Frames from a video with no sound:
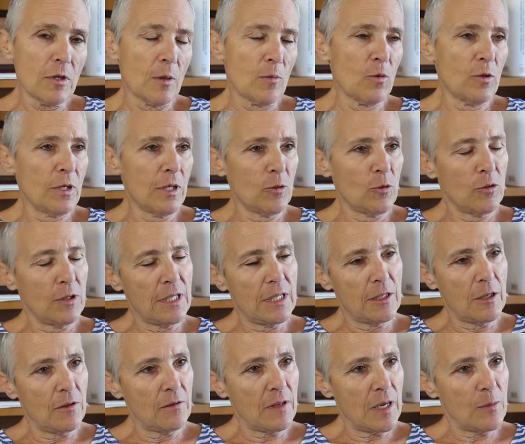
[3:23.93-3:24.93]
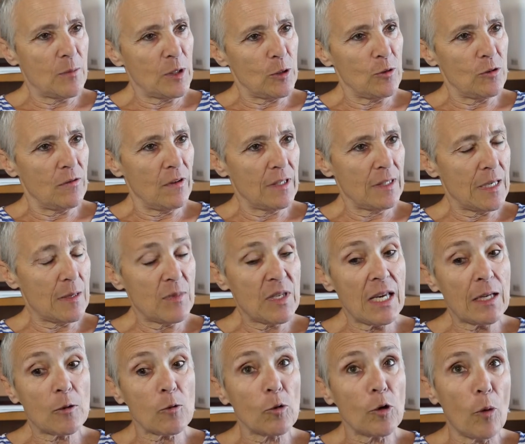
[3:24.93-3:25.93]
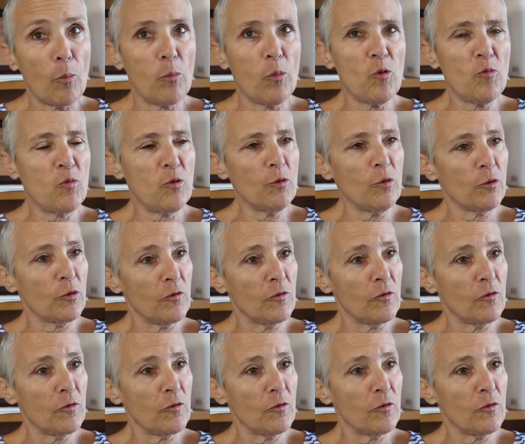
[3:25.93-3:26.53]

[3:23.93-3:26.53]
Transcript: la musique du 19e et du 20e siècle, on n'en peut plus,